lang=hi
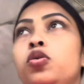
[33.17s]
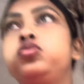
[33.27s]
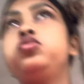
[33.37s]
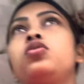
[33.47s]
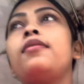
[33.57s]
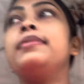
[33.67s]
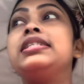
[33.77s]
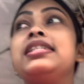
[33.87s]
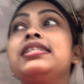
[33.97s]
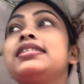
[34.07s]
और
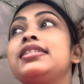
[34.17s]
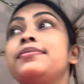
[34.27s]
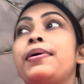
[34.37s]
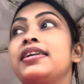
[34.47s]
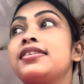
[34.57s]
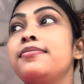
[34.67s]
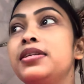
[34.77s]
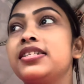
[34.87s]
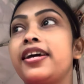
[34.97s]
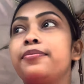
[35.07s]
बस जल्दी जल्दी पार्सल
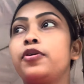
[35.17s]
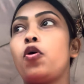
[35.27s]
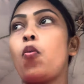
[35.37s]
मिल जाए हमको